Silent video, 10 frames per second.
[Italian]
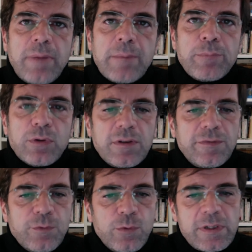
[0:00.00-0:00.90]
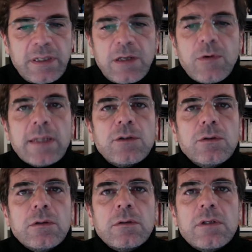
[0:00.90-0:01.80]
più diffusa di
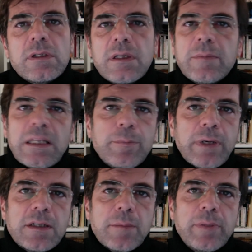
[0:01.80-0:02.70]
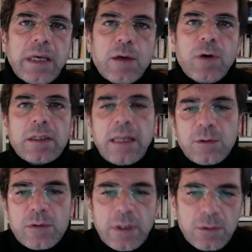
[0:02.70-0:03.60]
quanto ci sembra di percepire
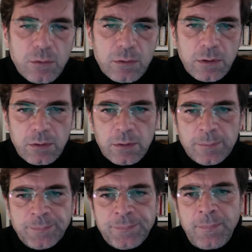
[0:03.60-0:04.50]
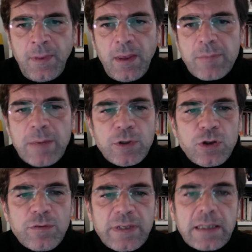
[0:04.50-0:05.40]
guardandoci attorno. Abbiamo il
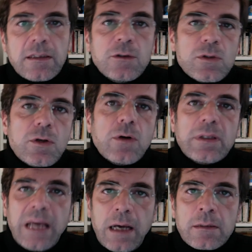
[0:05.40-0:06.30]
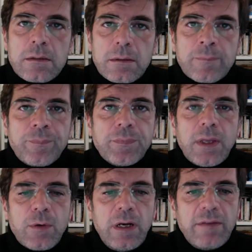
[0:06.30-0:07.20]
dovere di non scordarci di
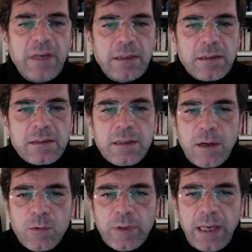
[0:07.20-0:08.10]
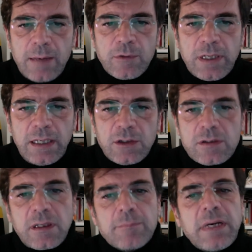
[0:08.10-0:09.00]
quelle vite e ci auguriamo che le
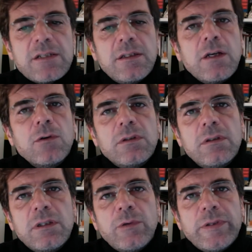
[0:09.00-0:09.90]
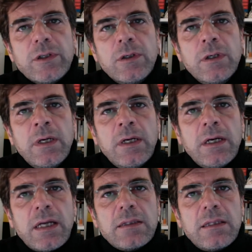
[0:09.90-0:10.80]
nostre immagini continuino
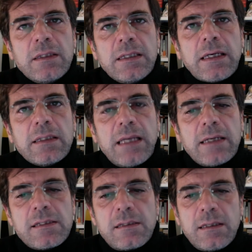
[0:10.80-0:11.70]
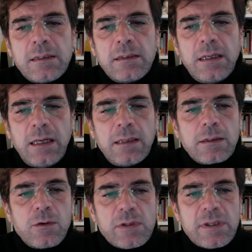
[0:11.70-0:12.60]
a tenere desta
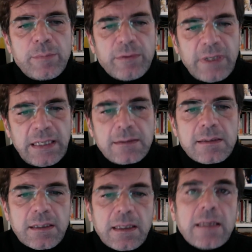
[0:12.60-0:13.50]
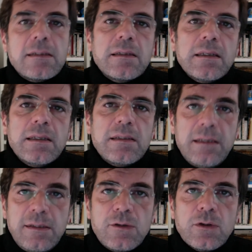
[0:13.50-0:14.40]
la consapevolezza che esse
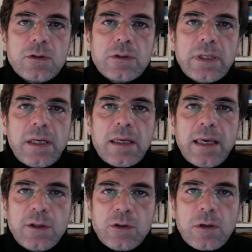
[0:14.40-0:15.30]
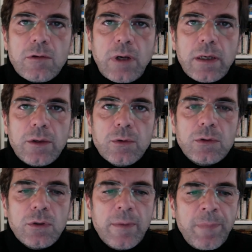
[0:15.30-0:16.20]
esistono e che chiedono ancora
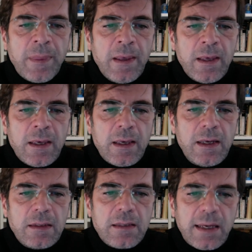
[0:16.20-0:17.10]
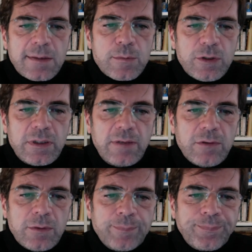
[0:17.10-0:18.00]
aiuto. Il terzo
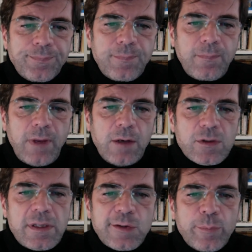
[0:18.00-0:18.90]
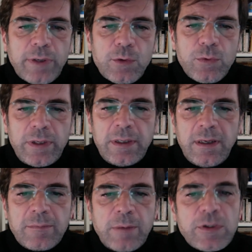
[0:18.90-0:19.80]
motivo è lo stesso per cui
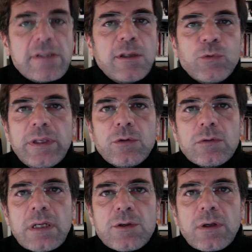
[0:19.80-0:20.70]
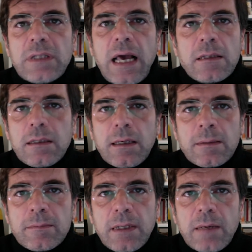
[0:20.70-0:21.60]
abbiamo istituito una
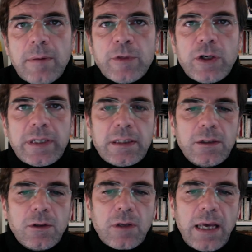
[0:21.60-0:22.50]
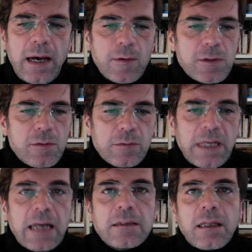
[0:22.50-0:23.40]
giornata della memoria dell'Olocausto,
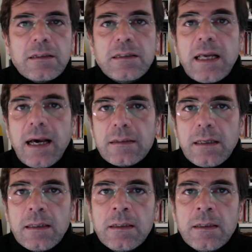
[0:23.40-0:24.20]
un'altra dedicata